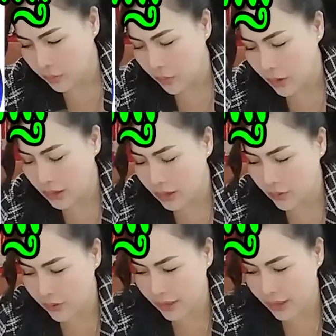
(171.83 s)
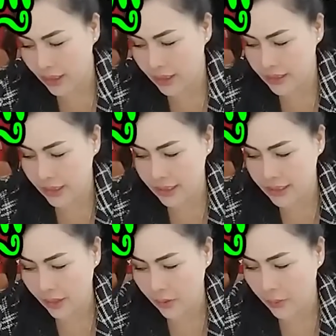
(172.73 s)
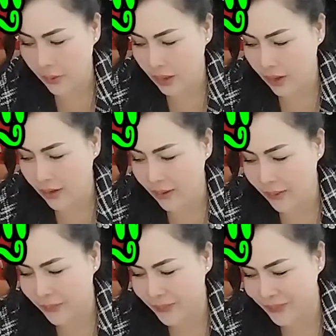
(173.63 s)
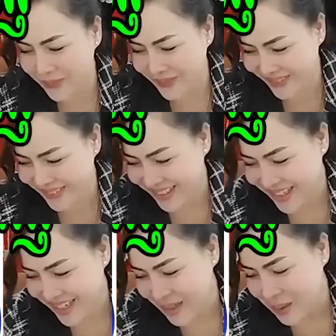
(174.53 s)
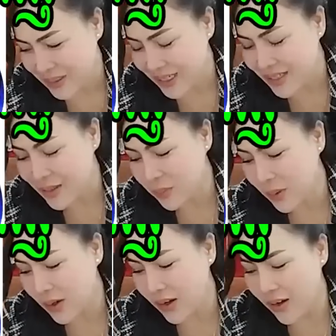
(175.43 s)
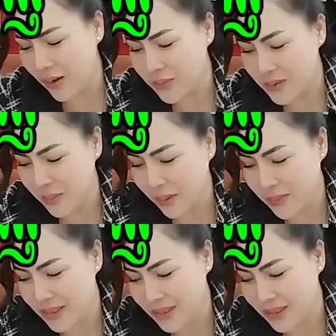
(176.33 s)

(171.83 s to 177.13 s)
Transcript: po lương lục dây cha chao po cả hòm cha vô po cả hòm xong ở miền